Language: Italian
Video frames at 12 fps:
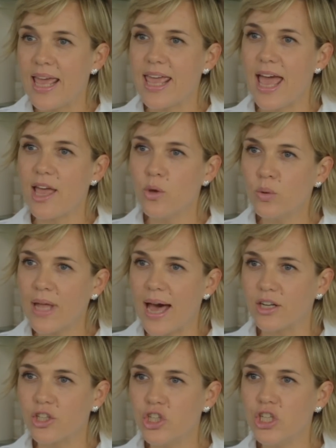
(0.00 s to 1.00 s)
e
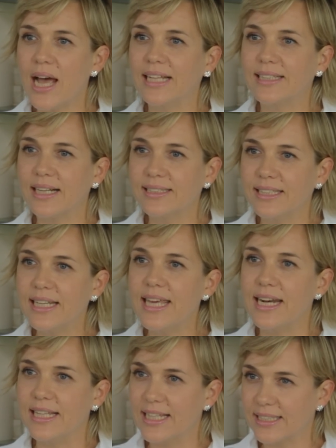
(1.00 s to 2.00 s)
aiutarci a
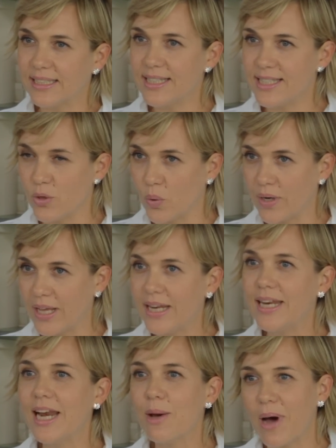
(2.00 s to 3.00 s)
trattenere l'idratazione
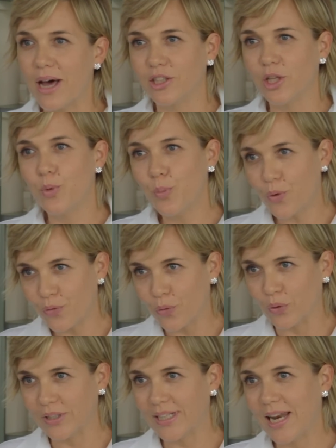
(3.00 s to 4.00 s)
nella parte più
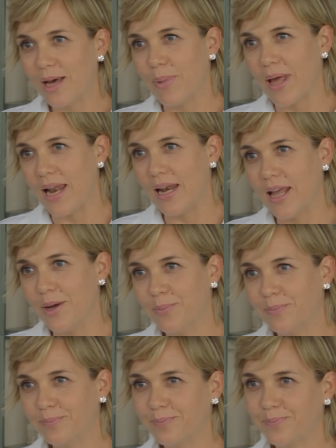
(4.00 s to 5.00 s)
profonda della pelle.